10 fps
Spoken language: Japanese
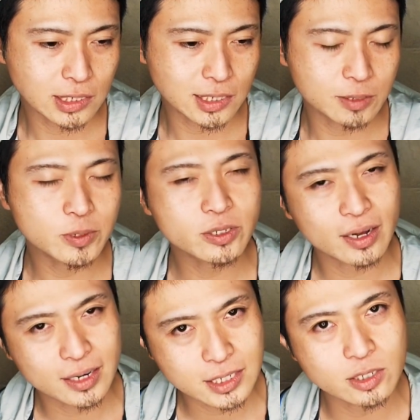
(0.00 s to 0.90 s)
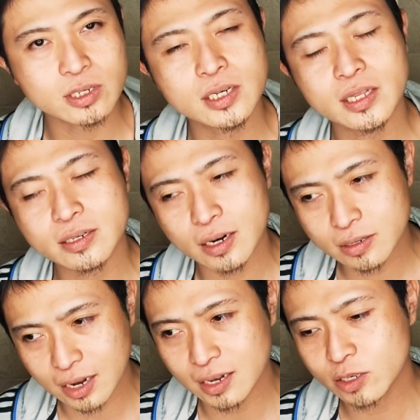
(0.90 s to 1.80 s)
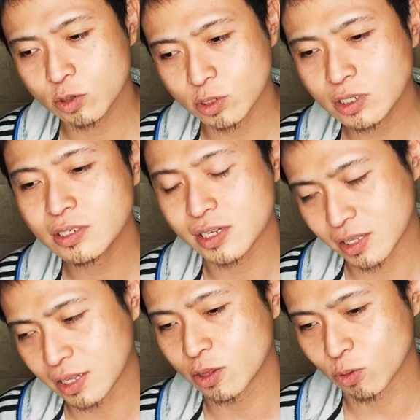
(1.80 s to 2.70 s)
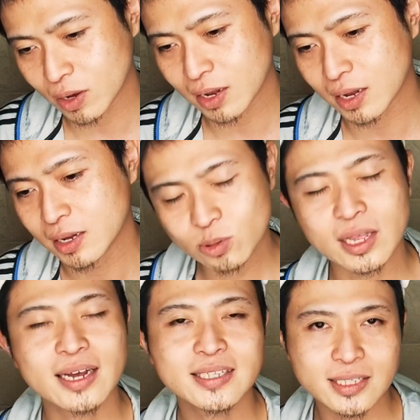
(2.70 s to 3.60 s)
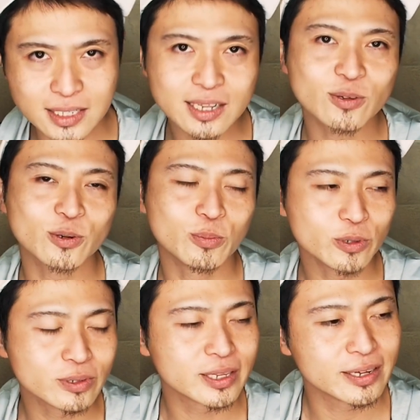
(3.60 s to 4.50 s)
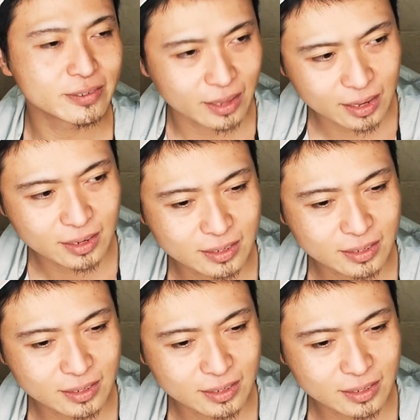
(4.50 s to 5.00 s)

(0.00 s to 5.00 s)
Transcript: 自分の話を聞いてくれる環境づくりっていうのは、と大切だと思うんだよね。